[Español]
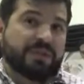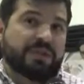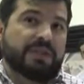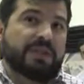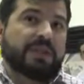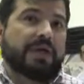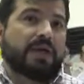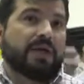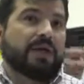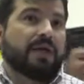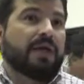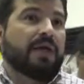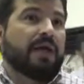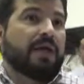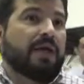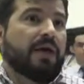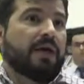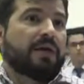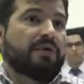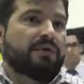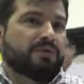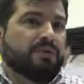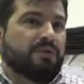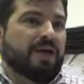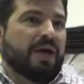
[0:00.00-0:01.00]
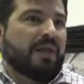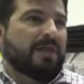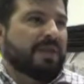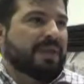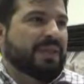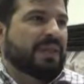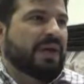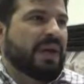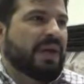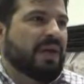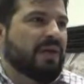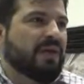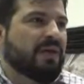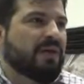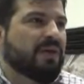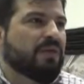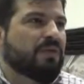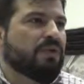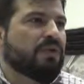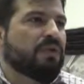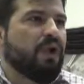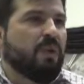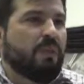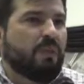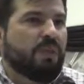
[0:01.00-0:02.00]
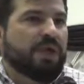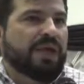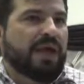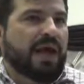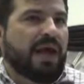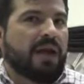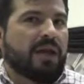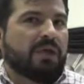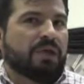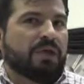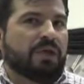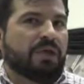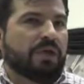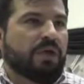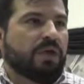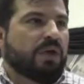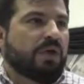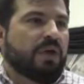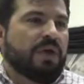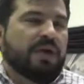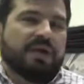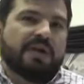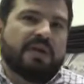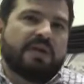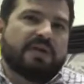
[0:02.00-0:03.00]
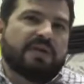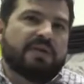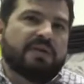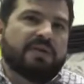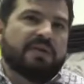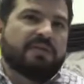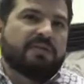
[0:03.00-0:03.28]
Así que es un capital no muy alto y